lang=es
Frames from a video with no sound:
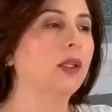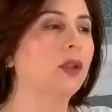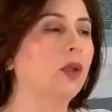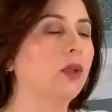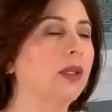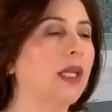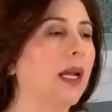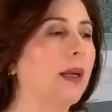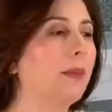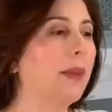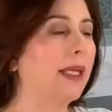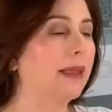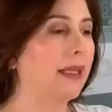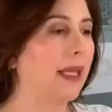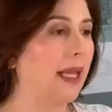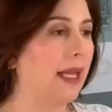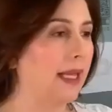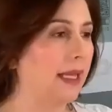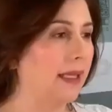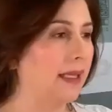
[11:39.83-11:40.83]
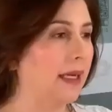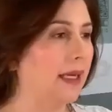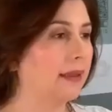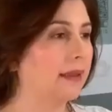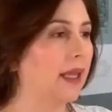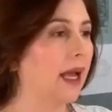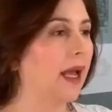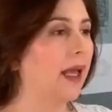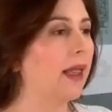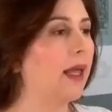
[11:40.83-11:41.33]
totalmente
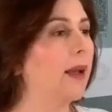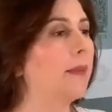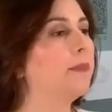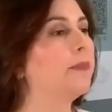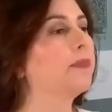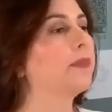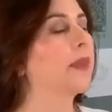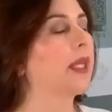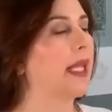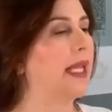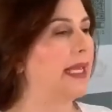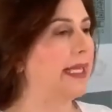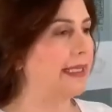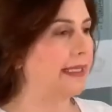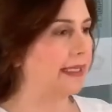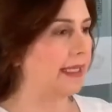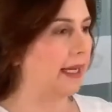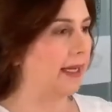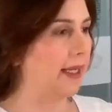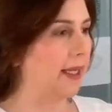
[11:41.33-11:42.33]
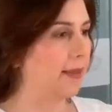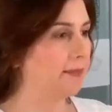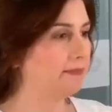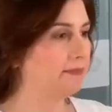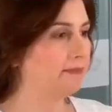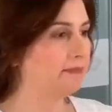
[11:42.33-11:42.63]
hidratada y sana.